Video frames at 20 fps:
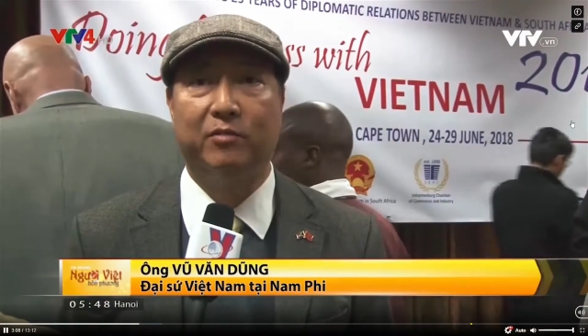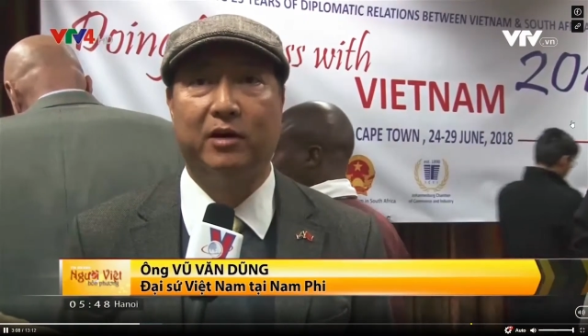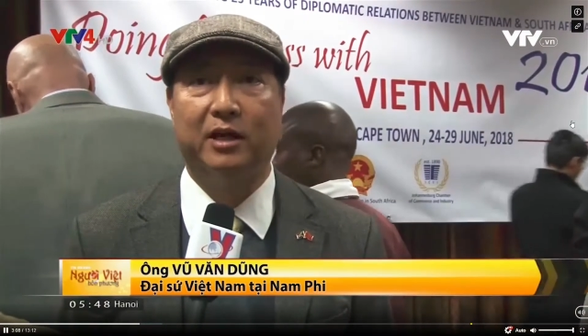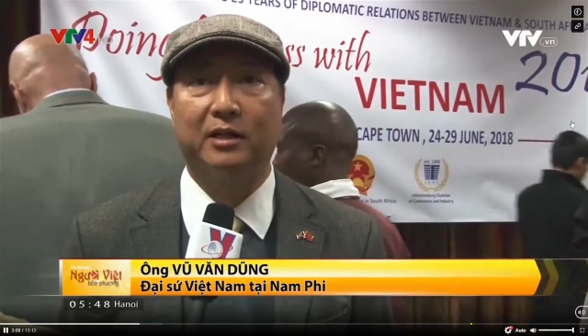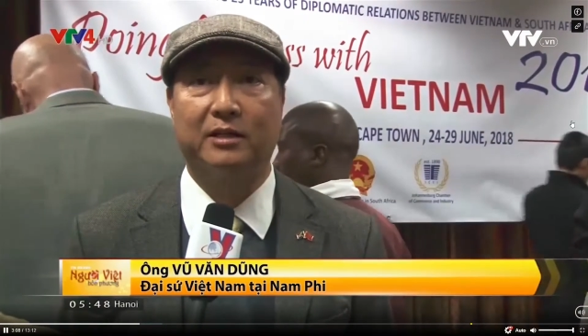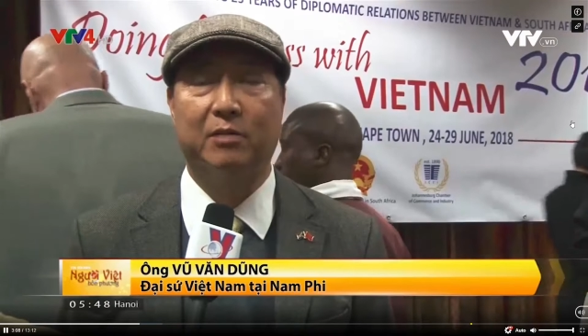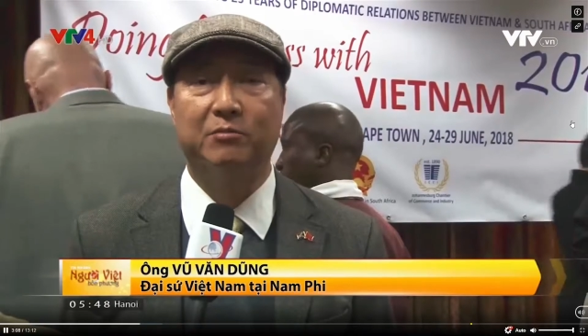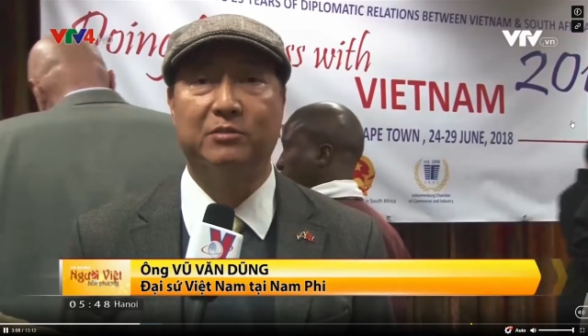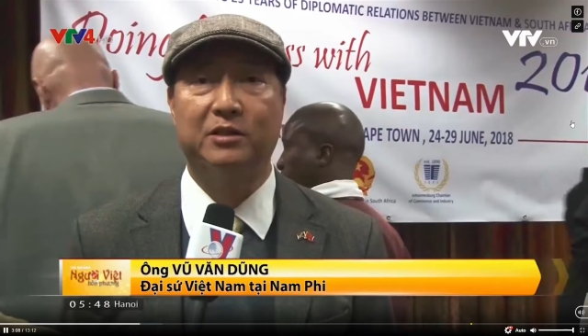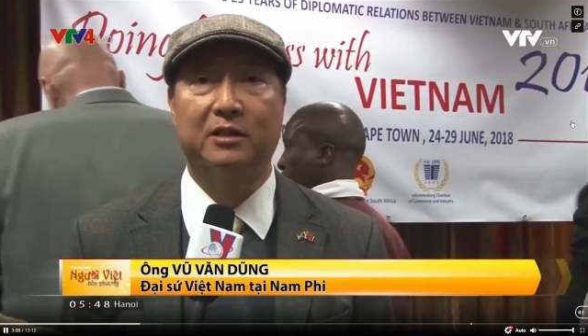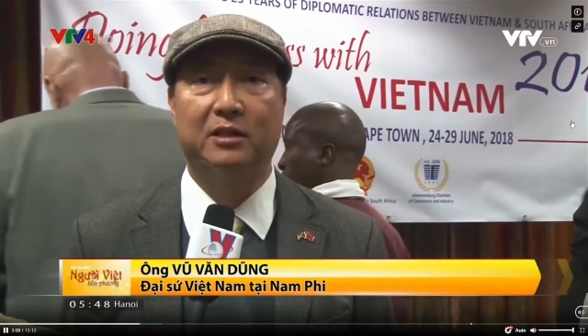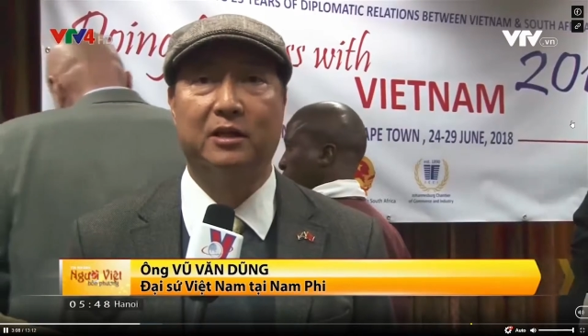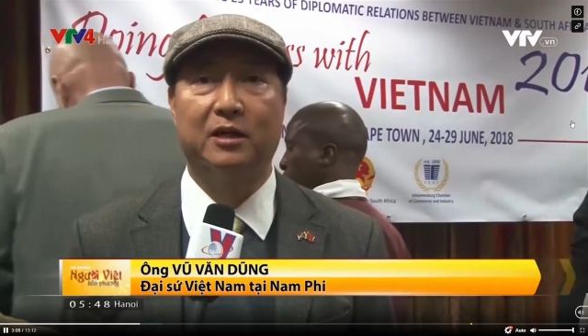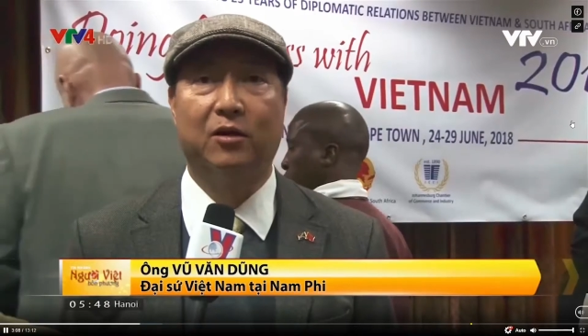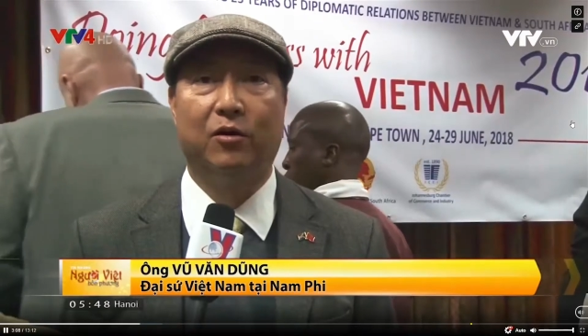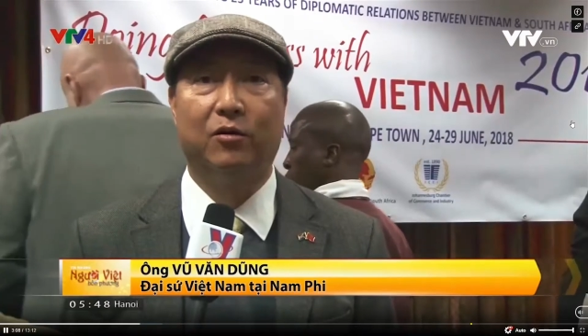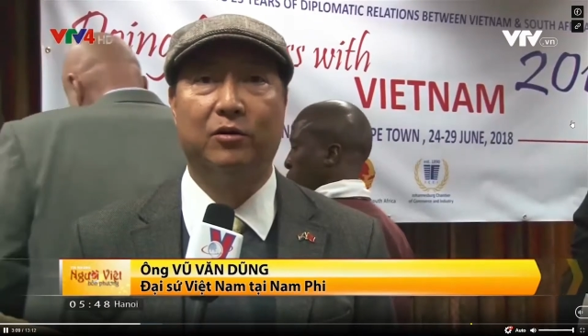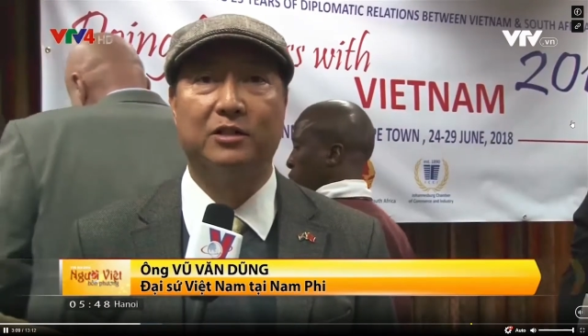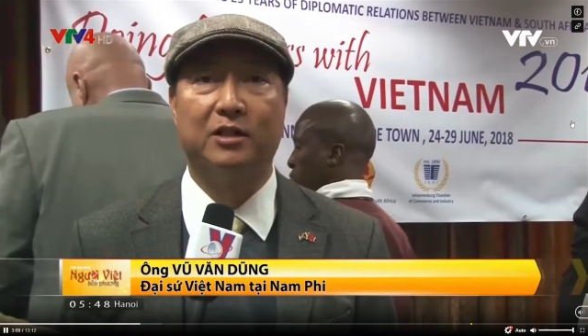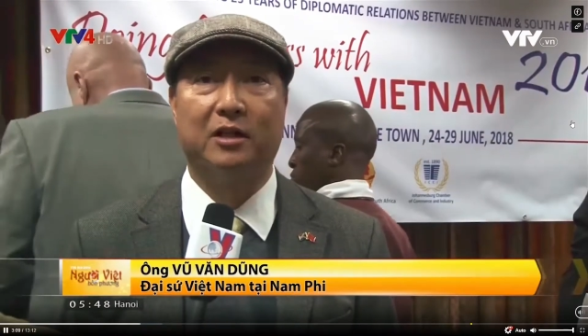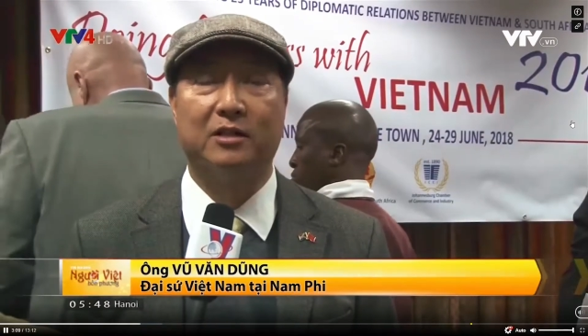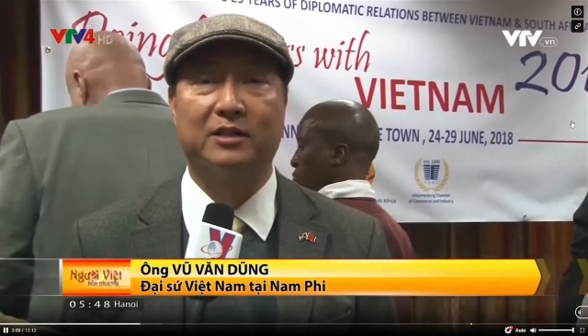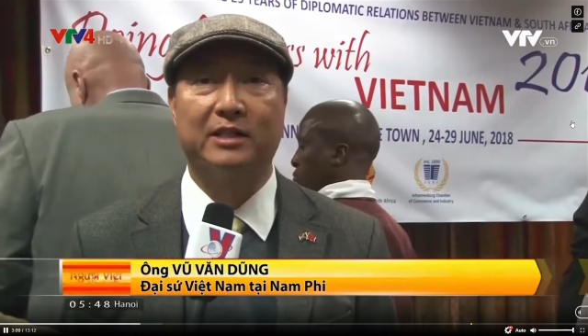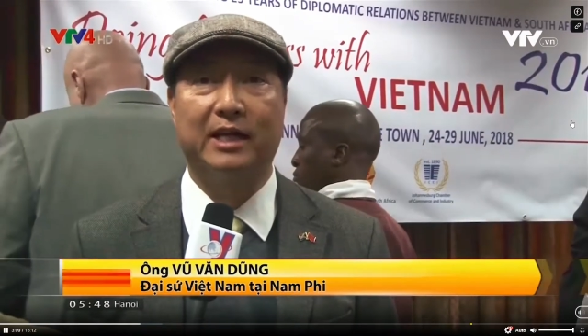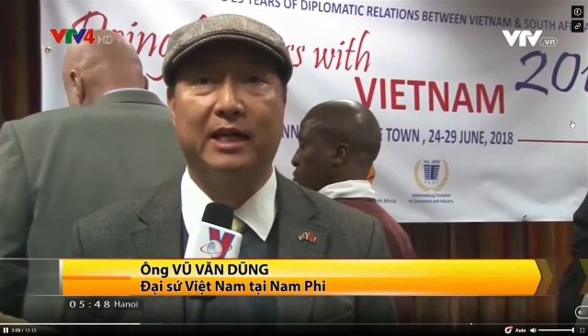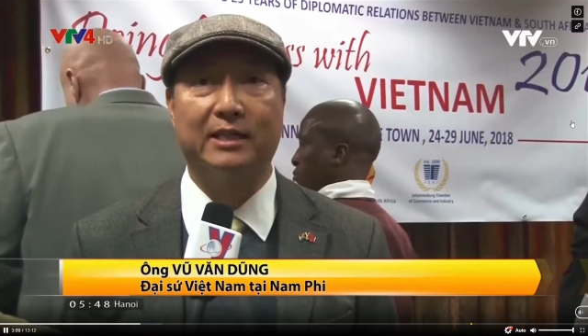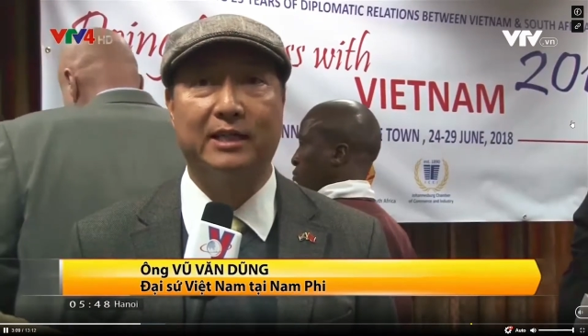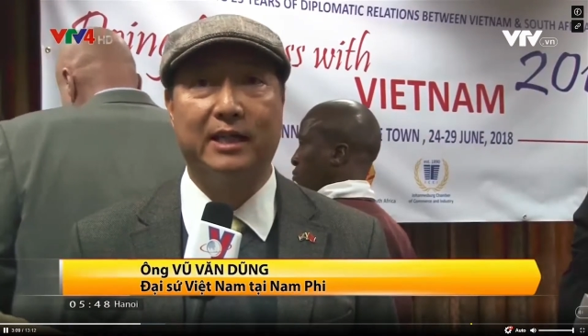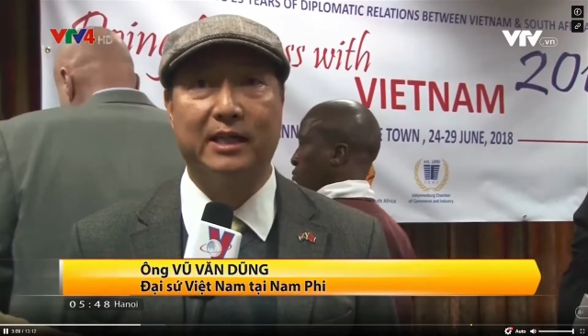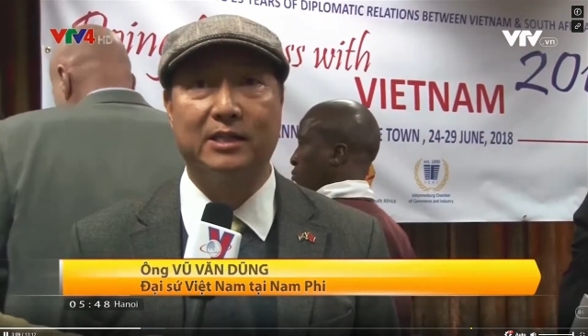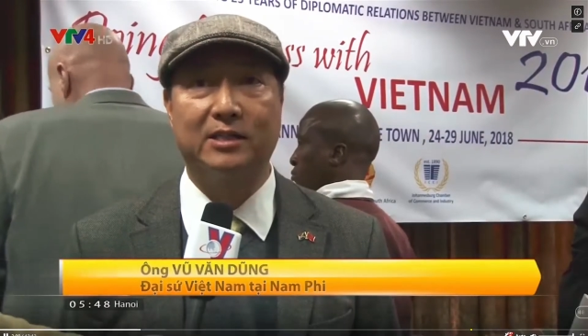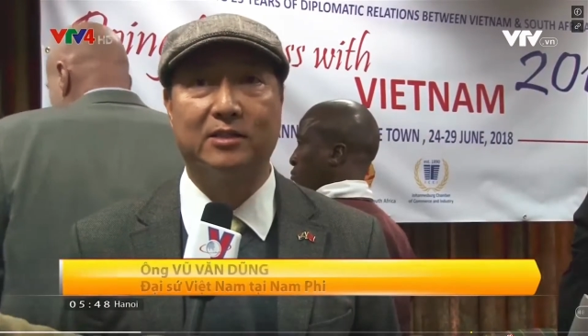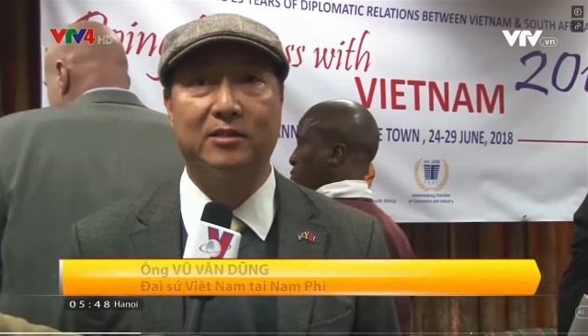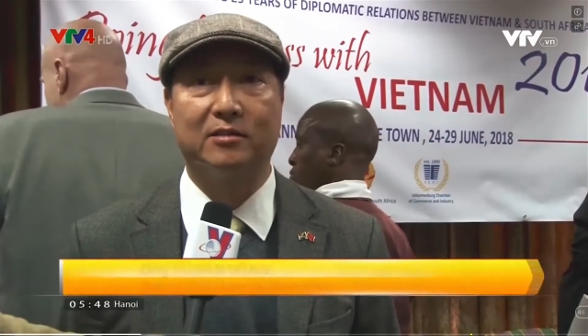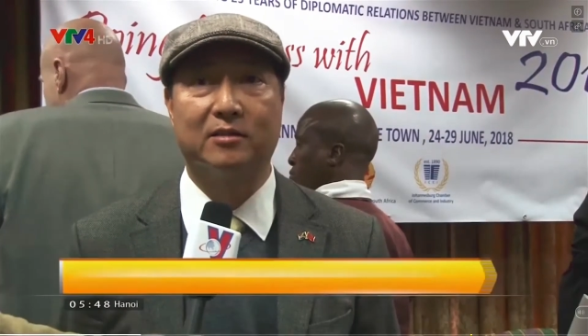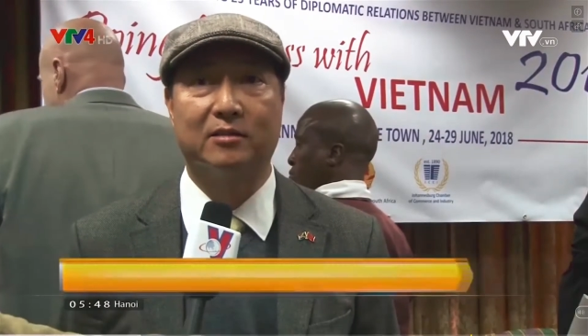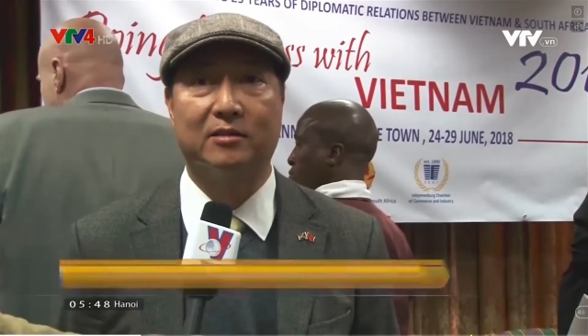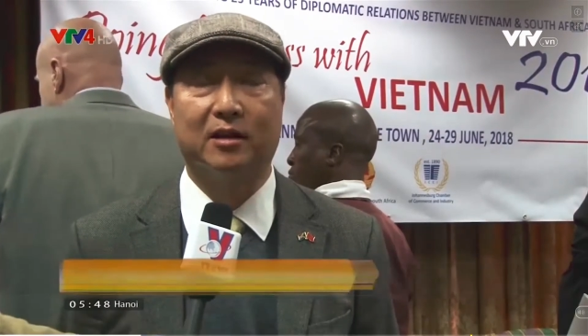và tham dự cái hội trợ Citex